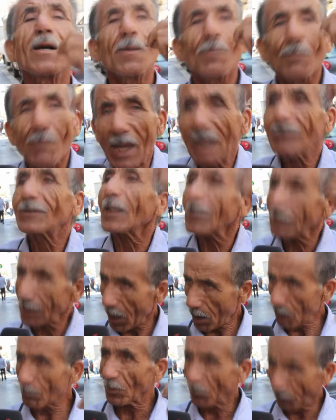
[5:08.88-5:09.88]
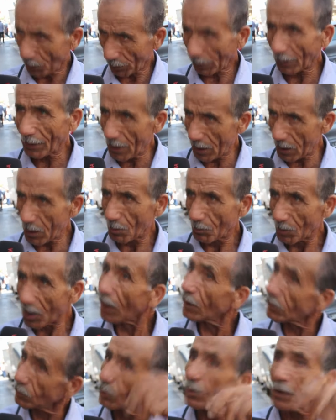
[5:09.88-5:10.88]
ما حسدناهمش في غناهم
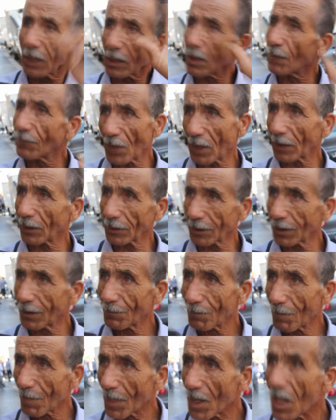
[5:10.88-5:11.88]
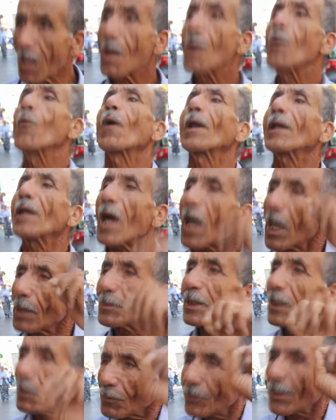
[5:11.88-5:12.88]
حسدونا على فقرنا فما لهوة والله
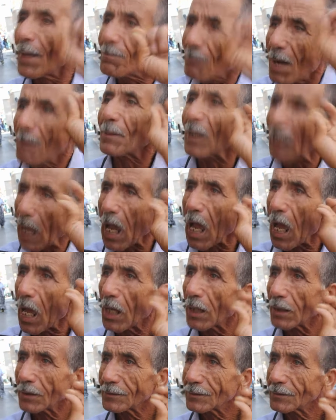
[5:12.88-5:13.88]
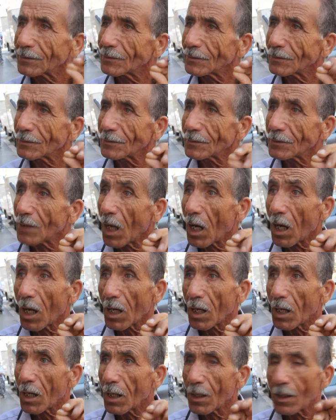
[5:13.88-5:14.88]
منهم سمى مراه ما
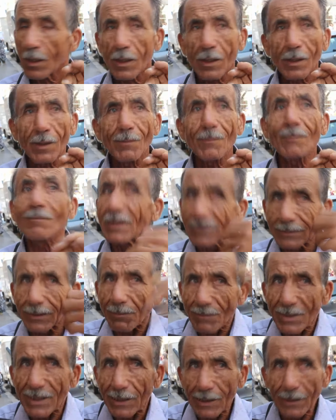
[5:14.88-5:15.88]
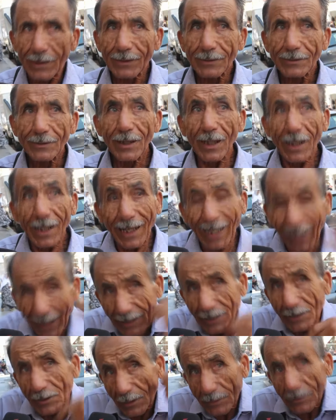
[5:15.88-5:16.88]
نسميش ما نسميهاش
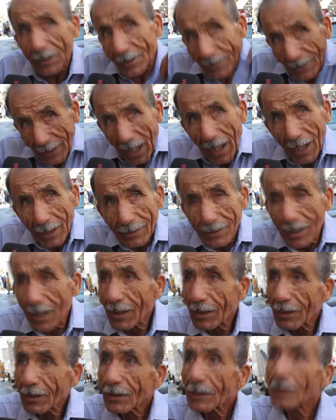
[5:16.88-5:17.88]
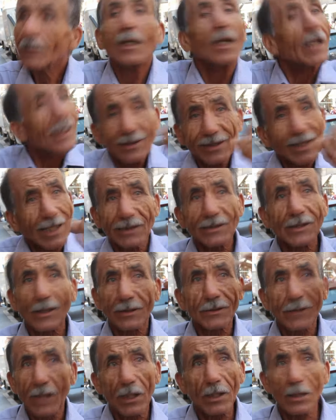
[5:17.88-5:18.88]
خرجت لجارنا
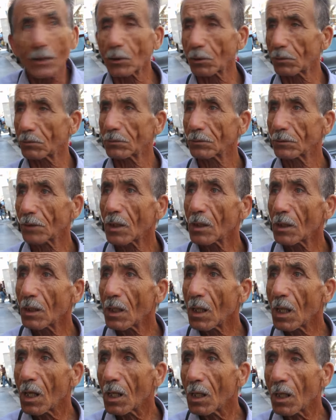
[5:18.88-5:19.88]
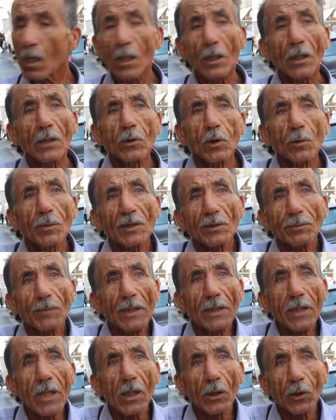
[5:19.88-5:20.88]
خزرت قالت له قلت له بسم
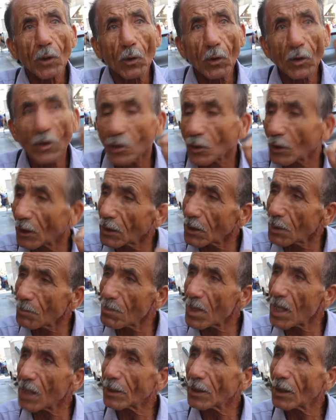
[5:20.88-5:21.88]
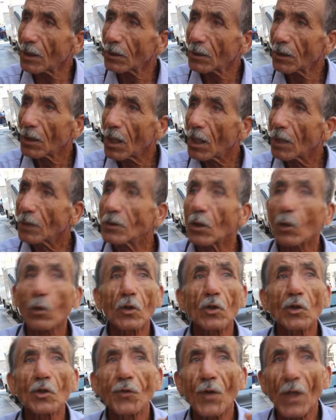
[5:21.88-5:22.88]
الله يخرج ماله
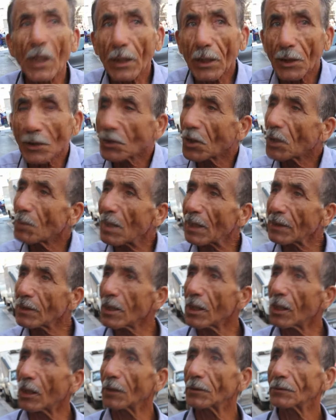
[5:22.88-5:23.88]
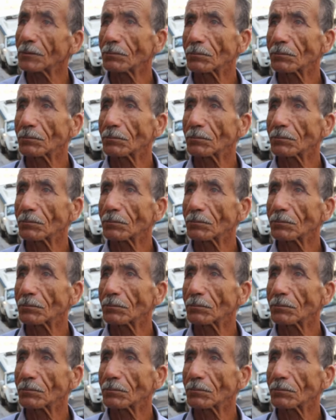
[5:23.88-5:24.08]
يخرج فارغ يجي مليان